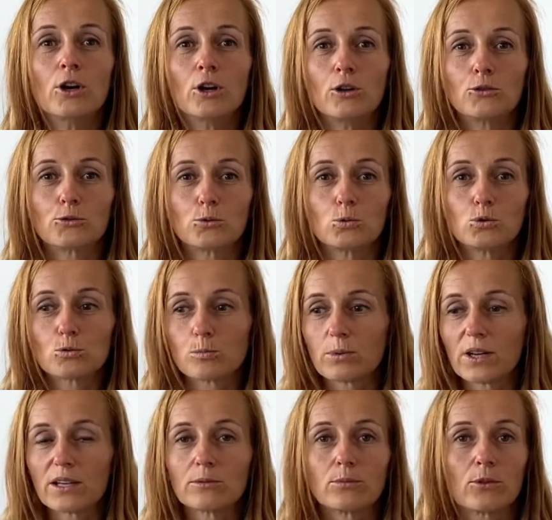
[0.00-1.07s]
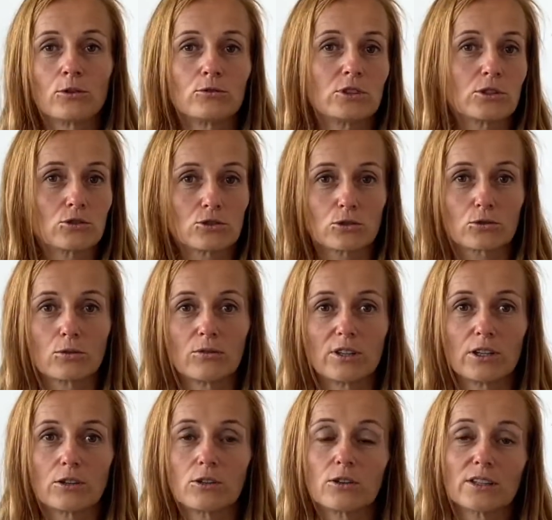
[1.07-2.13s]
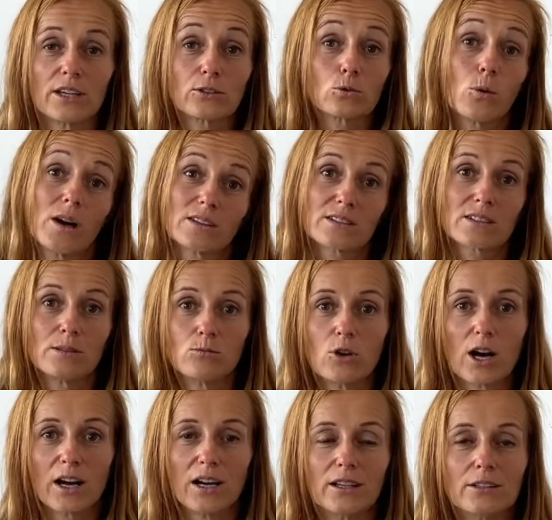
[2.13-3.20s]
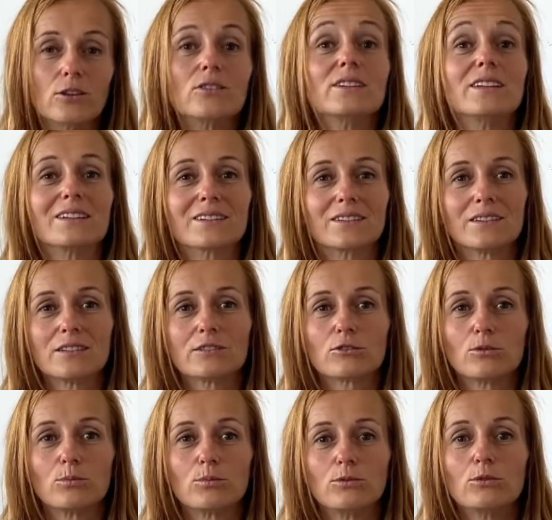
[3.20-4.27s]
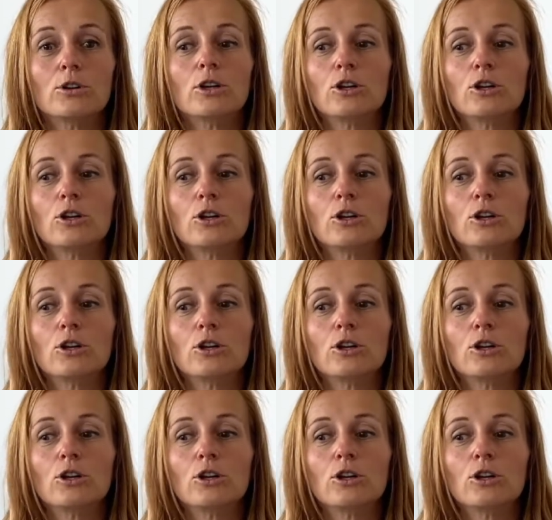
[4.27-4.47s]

souches, plein de produits que je trouvais encore il y a 3, 6 mois, 1 an n'existent plus.